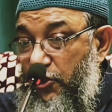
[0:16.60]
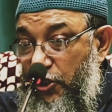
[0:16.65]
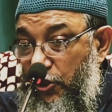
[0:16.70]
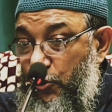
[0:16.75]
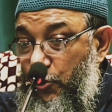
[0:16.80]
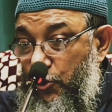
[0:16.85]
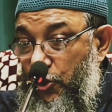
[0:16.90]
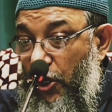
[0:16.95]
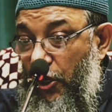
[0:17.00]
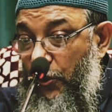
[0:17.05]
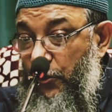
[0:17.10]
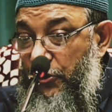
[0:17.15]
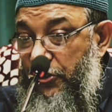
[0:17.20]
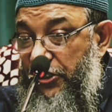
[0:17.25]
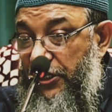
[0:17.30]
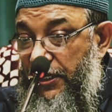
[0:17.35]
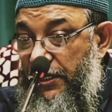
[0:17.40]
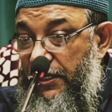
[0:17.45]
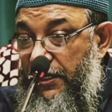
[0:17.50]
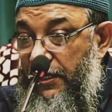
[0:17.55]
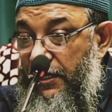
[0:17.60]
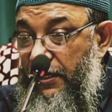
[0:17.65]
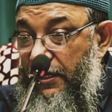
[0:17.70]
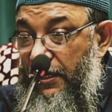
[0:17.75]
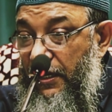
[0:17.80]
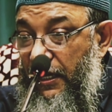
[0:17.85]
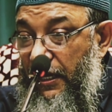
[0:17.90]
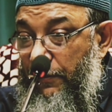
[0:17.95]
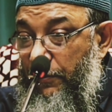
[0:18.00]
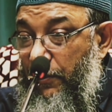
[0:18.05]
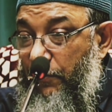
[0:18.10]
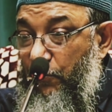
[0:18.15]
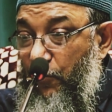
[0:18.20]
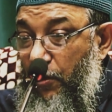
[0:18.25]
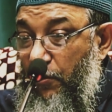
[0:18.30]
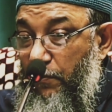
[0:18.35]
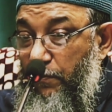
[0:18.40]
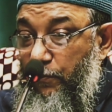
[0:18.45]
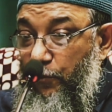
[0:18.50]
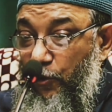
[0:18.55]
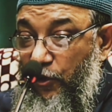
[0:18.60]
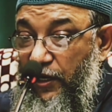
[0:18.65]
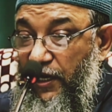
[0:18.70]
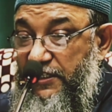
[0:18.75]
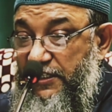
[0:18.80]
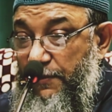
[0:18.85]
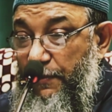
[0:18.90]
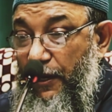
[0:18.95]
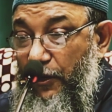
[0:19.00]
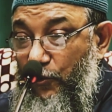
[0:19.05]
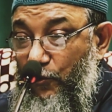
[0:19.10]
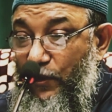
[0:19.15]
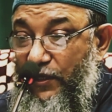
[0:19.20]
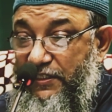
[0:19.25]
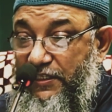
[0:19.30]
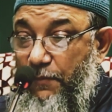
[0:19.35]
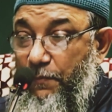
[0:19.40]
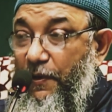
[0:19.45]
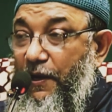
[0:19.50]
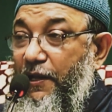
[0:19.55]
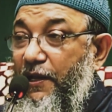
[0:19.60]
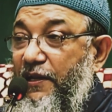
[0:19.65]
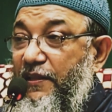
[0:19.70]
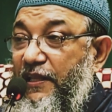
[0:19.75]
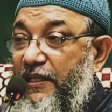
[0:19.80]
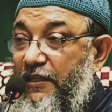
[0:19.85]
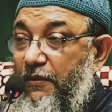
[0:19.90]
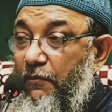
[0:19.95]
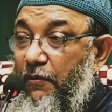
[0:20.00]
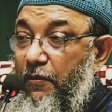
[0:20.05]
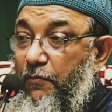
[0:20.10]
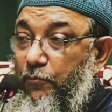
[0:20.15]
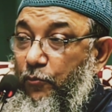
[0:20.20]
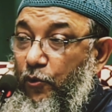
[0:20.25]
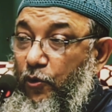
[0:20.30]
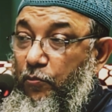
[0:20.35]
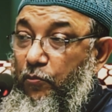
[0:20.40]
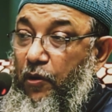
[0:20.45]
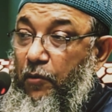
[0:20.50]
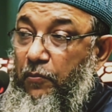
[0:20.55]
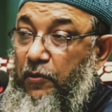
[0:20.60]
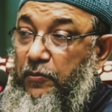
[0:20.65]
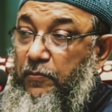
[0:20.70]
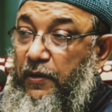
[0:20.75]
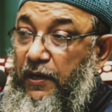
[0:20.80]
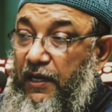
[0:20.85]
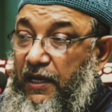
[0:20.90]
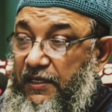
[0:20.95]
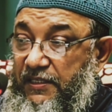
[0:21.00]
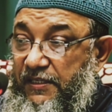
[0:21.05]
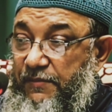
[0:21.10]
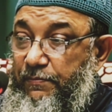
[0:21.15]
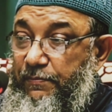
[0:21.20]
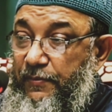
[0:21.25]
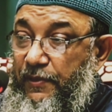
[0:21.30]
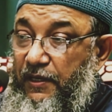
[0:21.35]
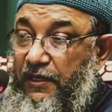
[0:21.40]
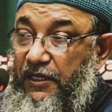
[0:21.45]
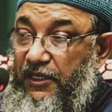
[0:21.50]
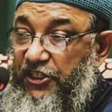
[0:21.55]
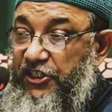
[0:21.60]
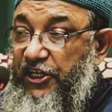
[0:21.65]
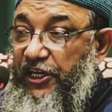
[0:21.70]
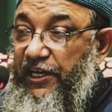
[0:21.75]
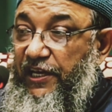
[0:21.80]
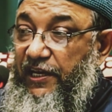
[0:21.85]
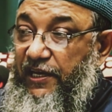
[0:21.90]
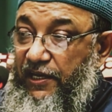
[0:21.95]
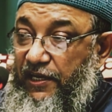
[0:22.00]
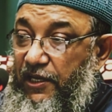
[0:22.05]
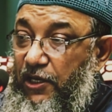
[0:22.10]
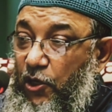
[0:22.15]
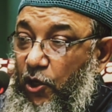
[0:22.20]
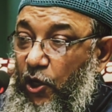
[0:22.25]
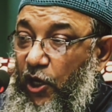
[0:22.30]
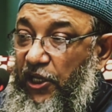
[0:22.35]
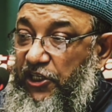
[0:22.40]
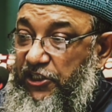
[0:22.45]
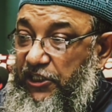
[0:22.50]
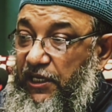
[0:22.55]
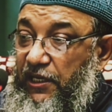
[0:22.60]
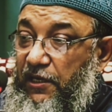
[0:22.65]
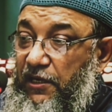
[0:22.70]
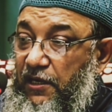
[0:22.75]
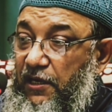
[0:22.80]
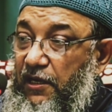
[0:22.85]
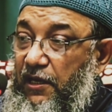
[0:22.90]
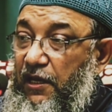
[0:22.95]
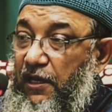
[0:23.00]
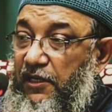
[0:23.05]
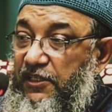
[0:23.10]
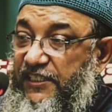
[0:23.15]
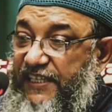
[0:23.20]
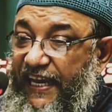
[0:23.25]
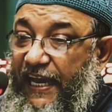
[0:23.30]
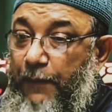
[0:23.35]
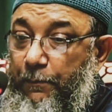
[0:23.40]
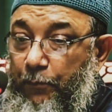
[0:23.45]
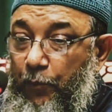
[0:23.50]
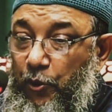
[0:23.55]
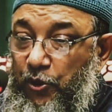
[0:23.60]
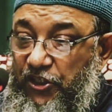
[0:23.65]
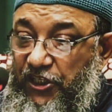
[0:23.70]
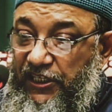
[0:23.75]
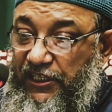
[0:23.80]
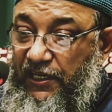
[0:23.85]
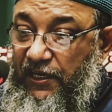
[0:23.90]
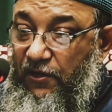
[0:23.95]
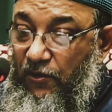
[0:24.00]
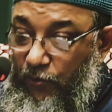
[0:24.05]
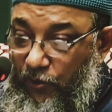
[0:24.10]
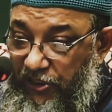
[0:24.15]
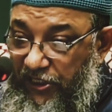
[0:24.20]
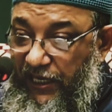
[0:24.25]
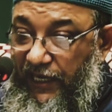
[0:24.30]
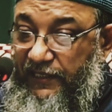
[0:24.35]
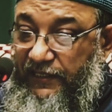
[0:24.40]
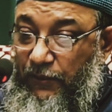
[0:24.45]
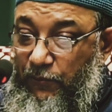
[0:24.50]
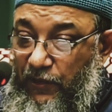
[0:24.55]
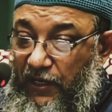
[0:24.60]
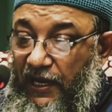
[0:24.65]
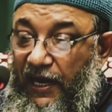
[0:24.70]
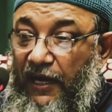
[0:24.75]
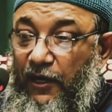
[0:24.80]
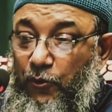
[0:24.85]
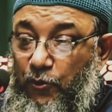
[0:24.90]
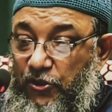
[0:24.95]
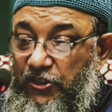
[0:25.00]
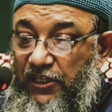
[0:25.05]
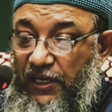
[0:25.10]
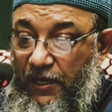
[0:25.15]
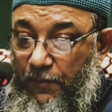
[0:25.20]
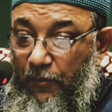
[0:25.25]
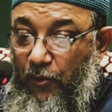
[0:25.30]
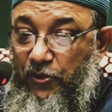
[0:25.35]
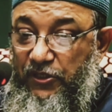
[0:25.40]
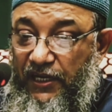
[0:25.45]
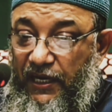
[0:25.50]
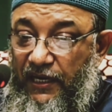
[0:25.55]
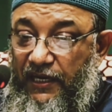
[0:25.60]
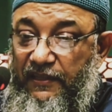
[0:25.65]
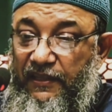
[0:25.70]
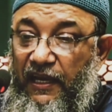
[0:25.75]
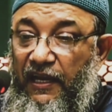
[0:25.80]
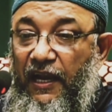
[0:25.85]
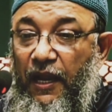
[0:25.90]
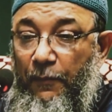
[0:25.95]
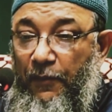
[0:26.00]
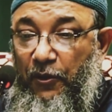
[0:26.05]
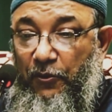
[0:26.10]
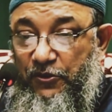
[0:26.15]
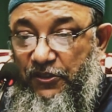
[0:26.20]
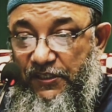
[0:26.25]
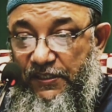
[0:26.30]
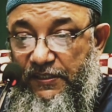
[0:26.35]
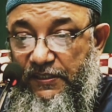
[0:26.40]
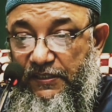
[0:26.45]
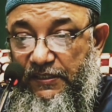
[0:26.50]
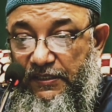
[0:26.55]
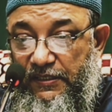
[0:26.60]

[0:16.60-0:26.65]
সিন্ধু জয় করছে এবং পোর্ট কাসিম এখনও আছে আপনারা গেলে দেখতে পারেন পোর্ট মোহাম্মদ বিন কাসিম ইসে করাচির সেকেন্ড পোর্ট যেটা ওই জায়গাতে উনি ল্যান্ড করছিলেন বা ওই জায়গাটা তার নামে হয়েছে